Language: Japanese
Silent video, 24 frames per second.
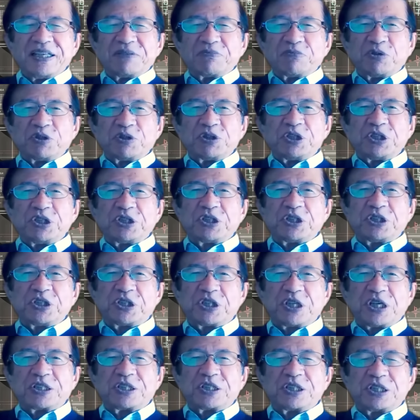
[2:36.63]
もし一致し
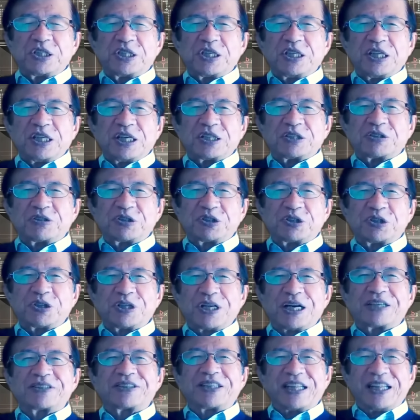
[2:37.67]
たら実験なんかする必要
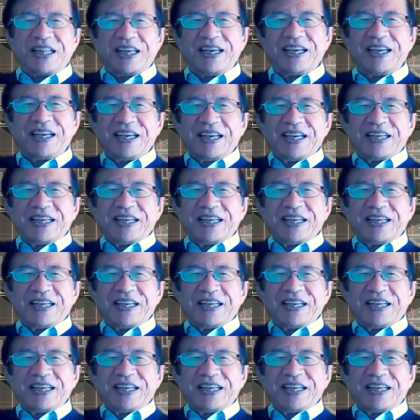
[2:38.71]
なくてね、